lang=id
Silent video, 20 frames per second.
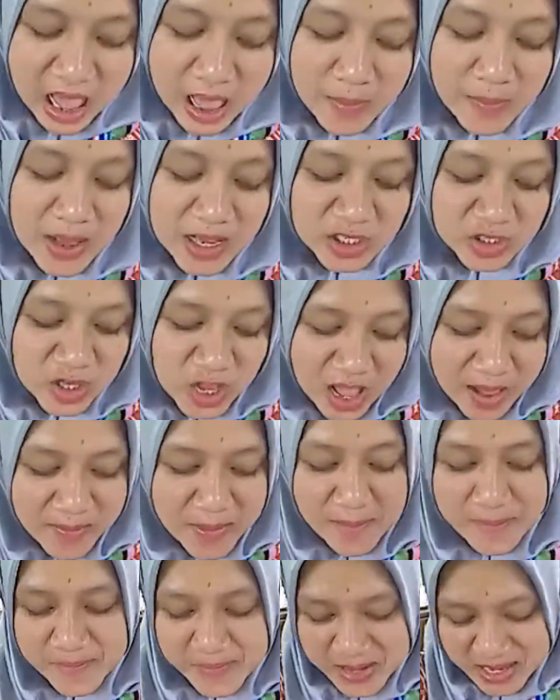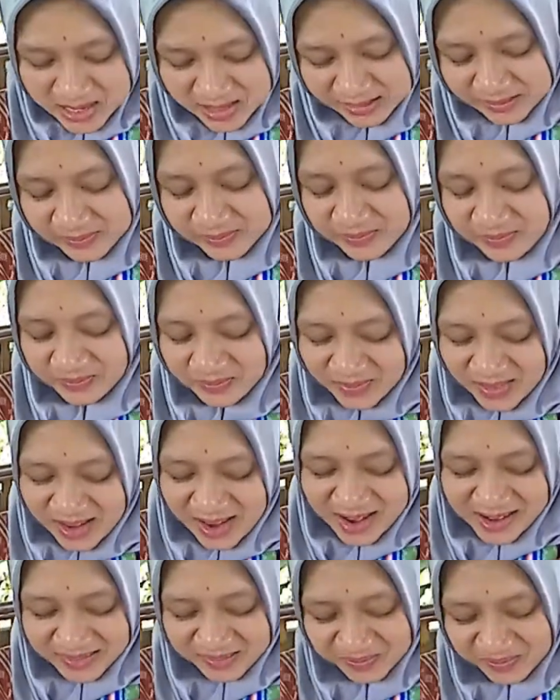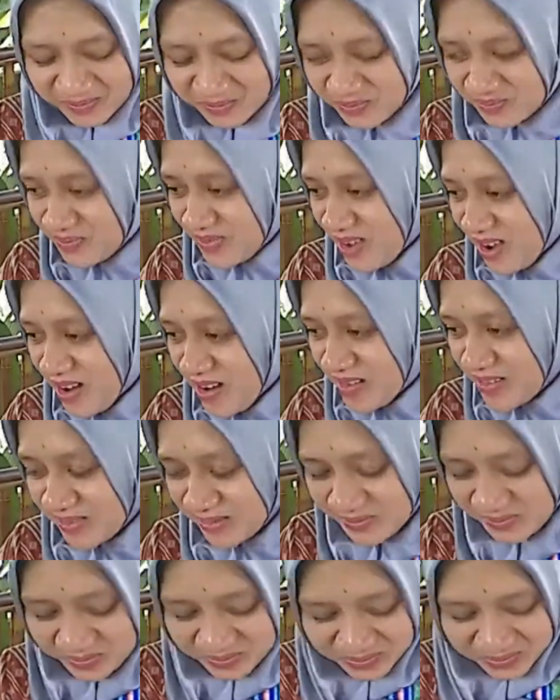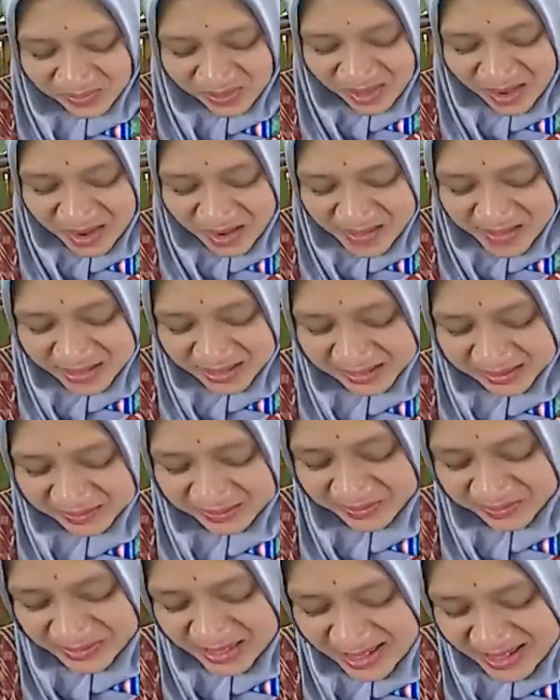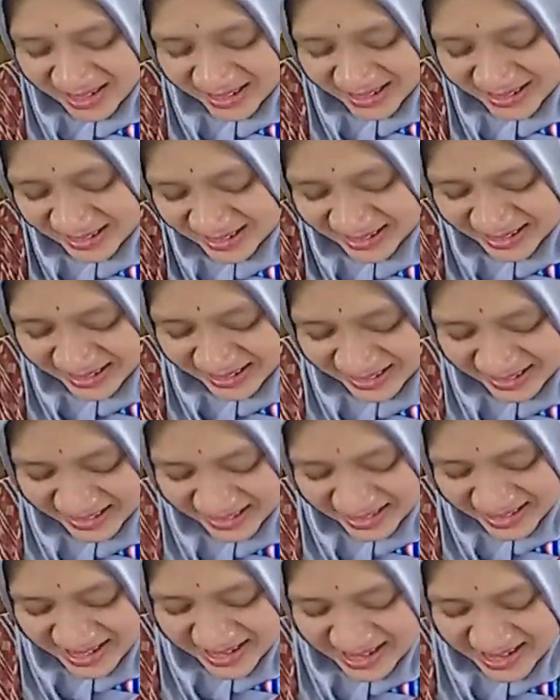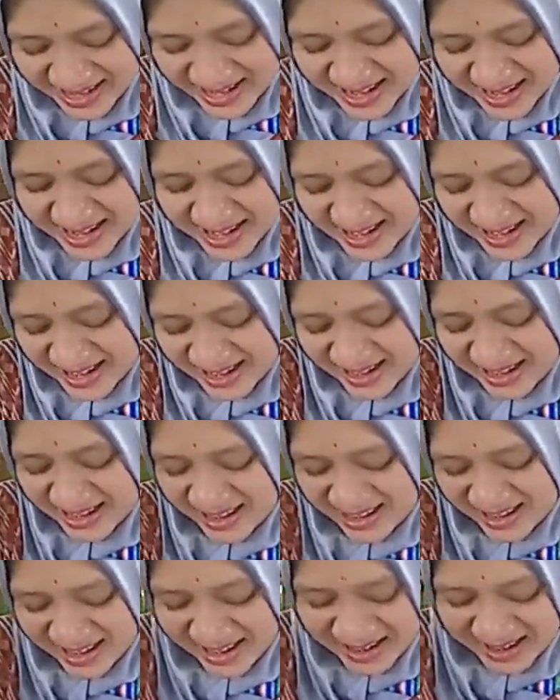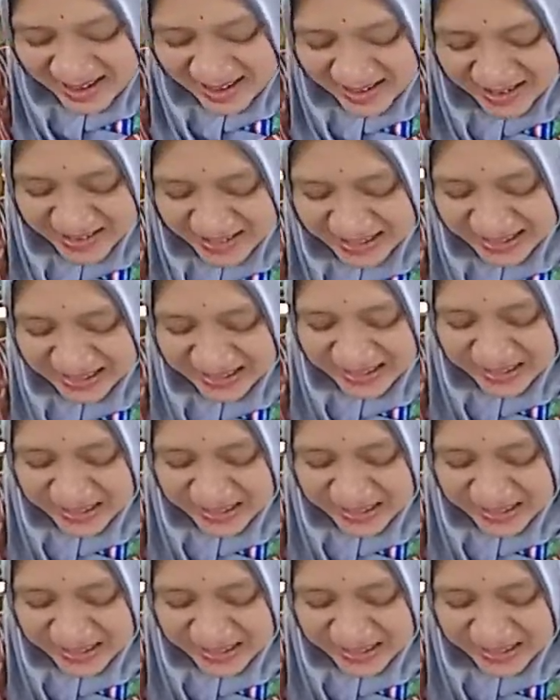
bakso anak iya, makan bakso tuh suaranya lagi diganjen-ganjenin mau minta uang kali sama mamanya oke okay? oke